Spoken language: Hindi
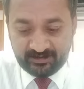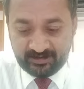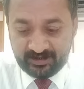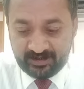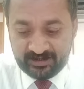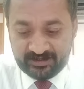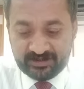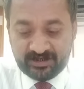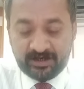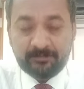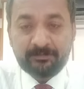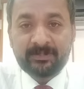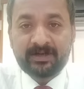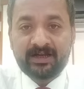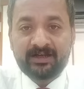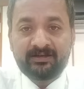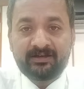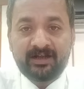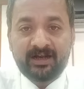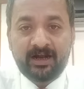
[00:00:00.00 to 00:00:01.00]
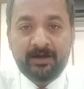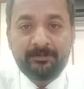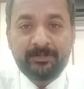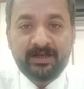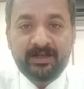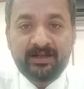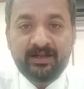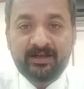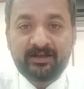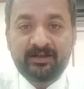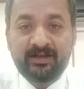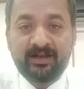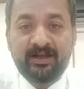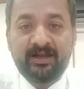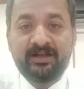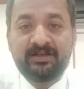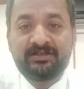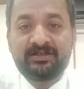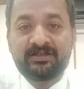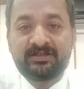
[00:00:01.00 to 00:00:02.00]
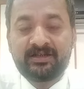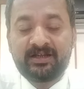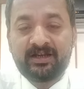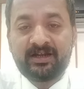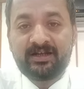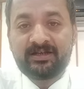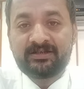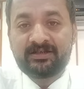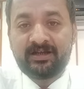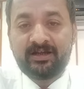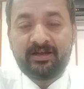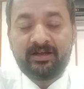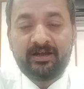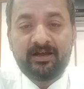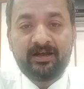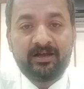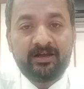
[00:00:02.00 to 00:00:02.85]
इस टर्म के अंदर हम ये देखते हैं जिस तरीके से